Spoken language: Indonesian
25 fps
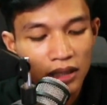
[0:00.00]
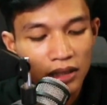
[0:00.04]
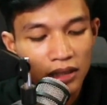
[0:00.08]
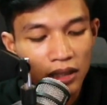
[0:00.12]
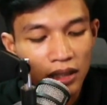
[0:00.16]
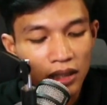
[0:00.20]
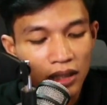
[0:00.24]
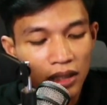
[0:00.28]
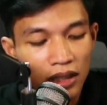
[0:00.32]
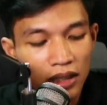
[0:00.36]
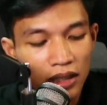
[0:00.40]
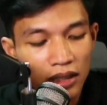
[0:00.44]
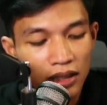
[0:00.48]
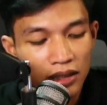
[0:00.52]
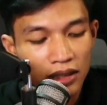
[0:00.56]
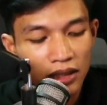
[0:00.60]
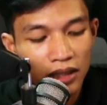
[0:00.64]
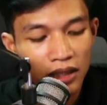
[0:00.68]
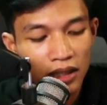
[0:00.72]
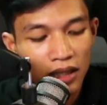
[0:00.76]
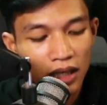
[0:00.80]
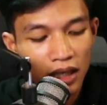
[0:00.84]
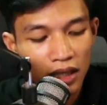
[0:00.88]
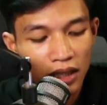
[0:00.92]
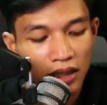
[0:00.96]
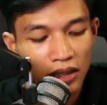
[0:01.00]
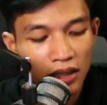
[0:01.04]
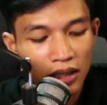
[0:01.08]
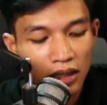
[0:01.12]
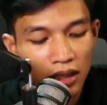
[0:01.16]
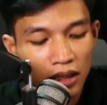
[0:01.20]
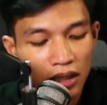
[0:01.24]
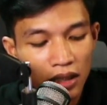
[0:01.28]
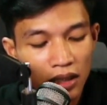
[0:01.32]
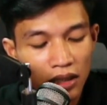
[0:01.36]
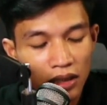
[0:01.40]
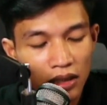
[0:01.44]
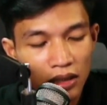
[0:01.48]
Jadi di sini kalian
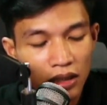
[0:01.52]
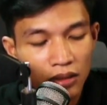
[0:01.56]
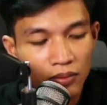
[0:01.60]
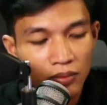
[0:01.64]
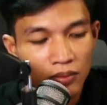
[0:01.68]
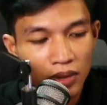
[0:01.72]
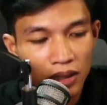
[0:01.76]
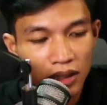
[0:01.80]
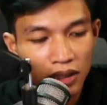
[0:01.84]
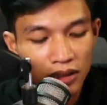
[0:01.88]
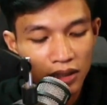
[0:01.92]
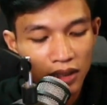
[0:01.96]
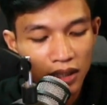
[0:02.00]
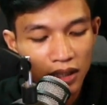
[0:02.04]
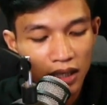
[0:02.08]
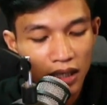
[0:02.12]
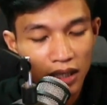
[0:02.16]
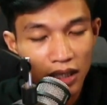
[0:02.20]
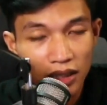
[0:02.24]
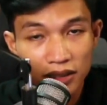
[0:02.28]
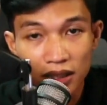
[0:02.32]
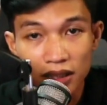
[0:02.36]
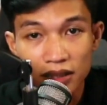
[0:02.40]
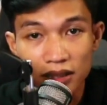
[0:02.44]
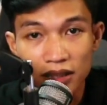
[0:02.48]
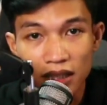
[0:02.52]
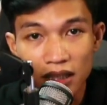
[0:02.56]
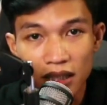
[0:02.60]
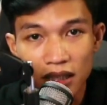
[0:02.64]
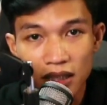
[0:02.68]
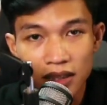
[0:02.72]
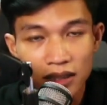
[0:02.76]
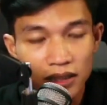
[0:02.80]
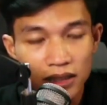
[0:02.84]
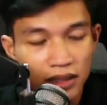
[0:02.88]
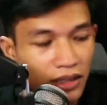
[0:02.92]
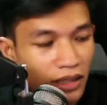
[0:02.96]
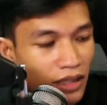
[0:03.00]
tinggal klik beli sekarang
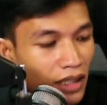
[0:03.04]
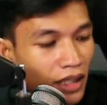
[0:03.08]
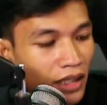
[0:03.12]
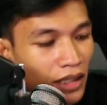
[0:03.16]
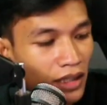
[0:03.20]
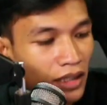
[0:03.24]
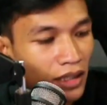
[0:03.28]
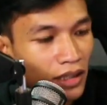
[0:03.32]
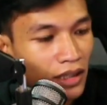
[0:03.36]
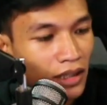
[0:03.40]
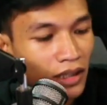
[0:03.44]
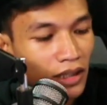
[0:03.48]
saja ya.